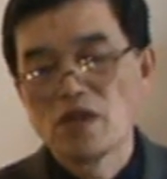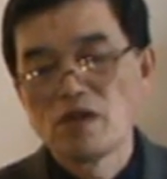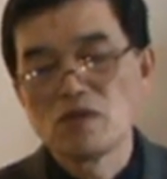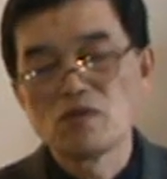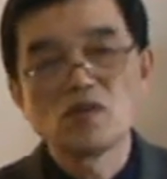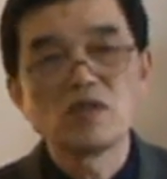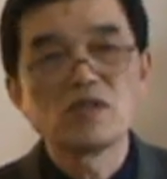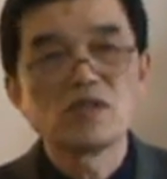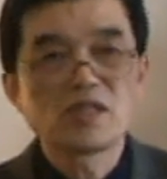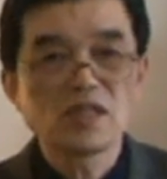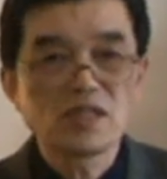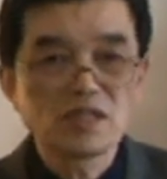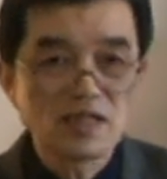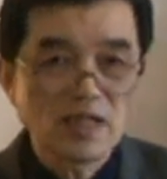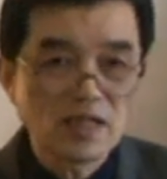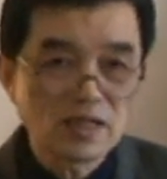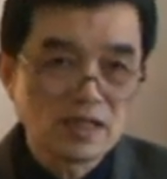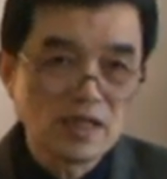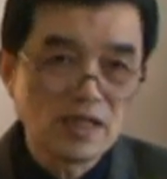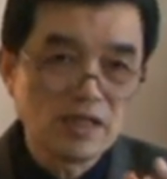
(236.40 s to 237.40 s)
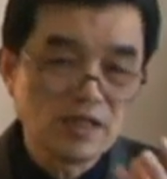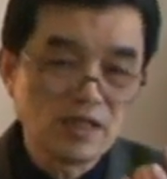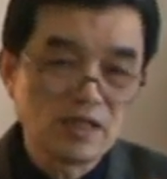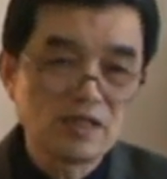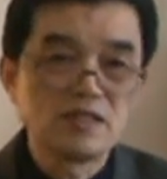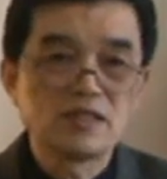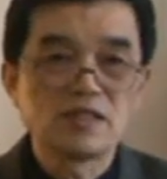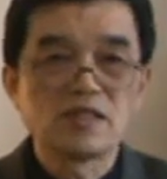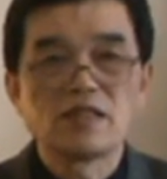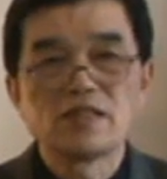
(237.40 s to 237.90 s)
所以这个战力引
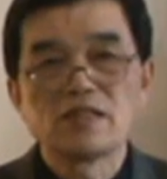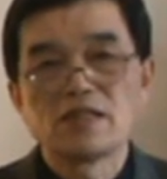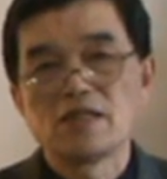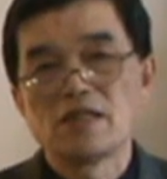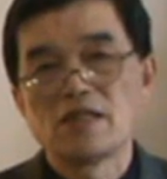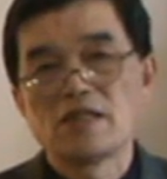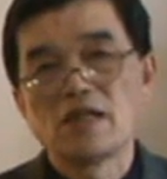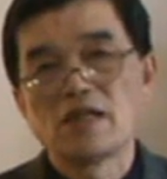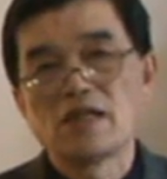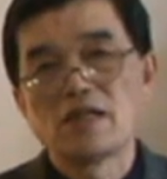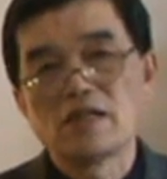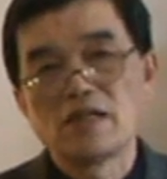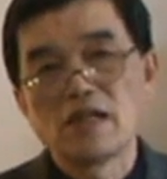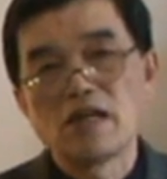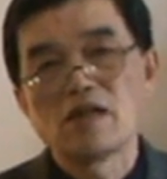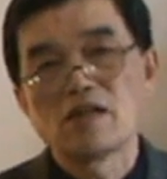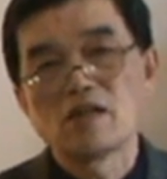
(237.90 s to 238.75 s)
起了婴